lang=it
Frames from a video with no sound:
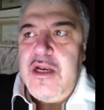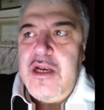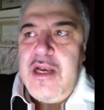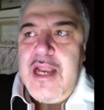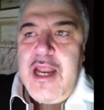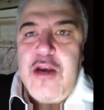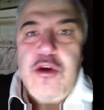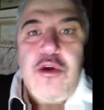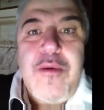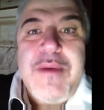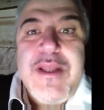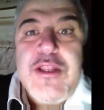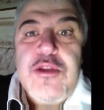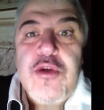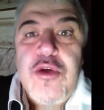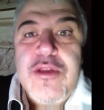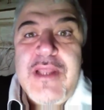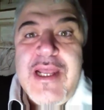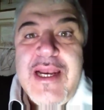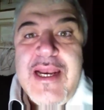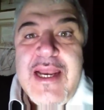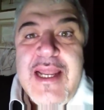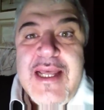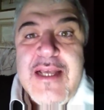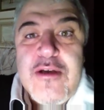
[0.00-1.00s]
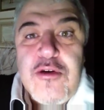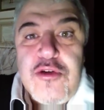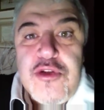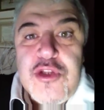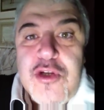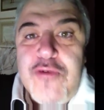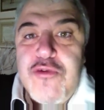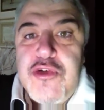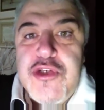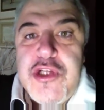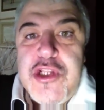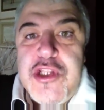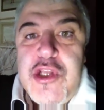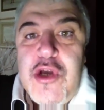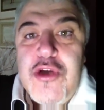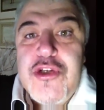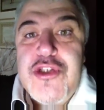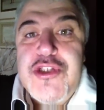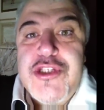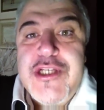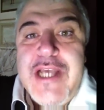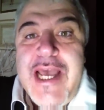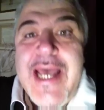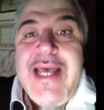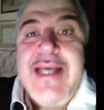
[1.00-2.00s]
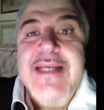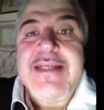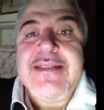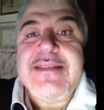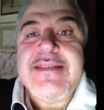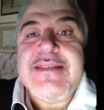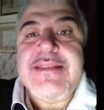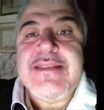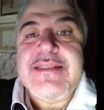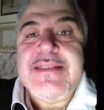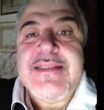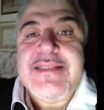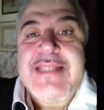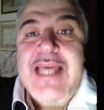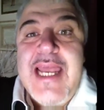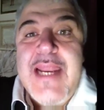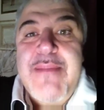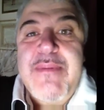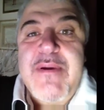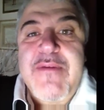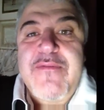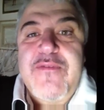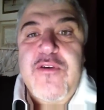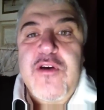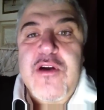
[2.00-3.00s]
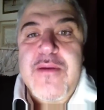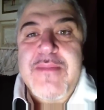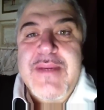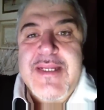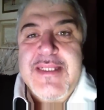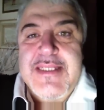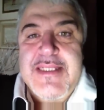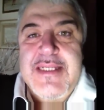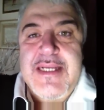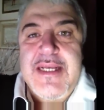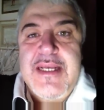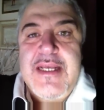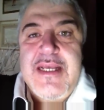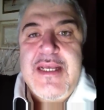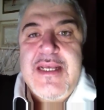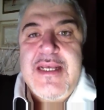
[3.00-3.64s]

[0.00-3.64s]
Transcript: L'argomento del contravoce di oggi è teleperformance.